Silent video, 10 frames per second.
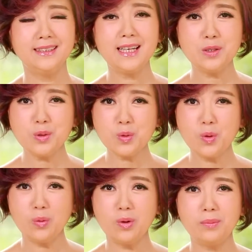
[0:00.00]
那如
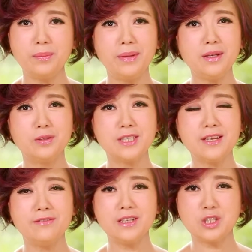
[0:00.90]
果我们没有这
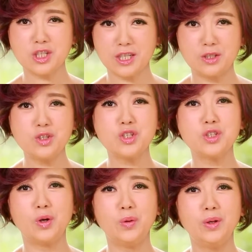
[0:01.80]
一份成
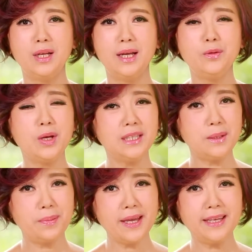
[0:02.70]
熟，愿
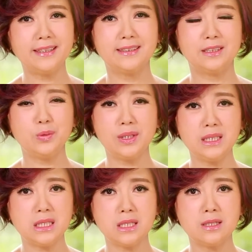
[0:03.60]
意配合、愿
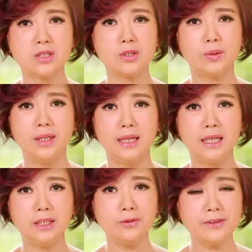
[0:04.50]
意接受，
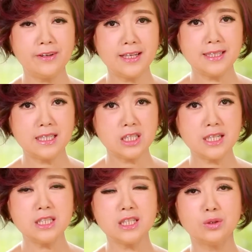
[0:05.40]
你会发现
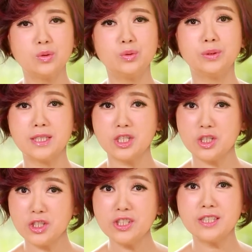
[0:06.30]
真正苦的
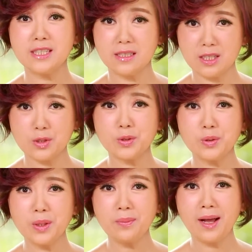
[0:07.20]
是自己。你说
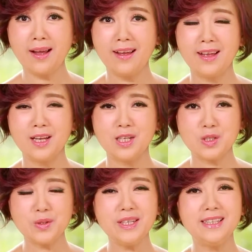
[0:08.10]
对吗？
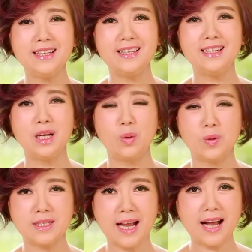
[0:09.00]
所以呢，
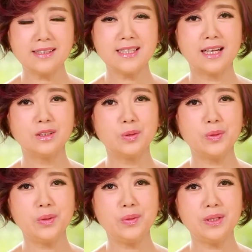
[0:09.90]
我常常都
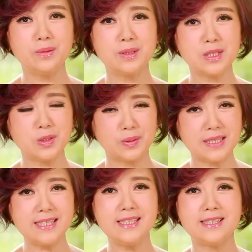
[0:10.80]
会运用这种
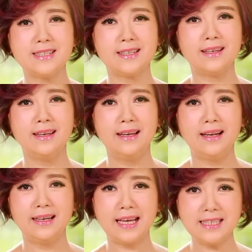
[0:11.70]
细节
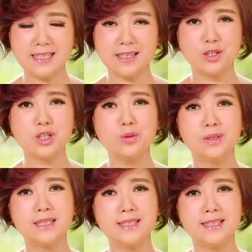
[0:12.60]
来检视
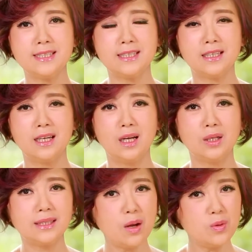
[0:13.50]
我自己。
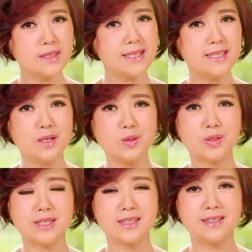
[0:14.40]
当我在教
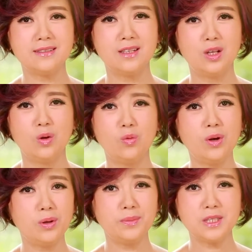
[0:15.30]
学生，
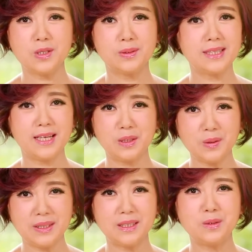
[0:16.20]
我有没有走在
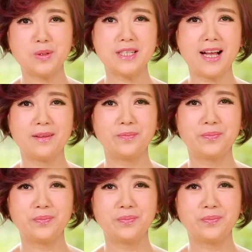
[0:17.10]
对的路上？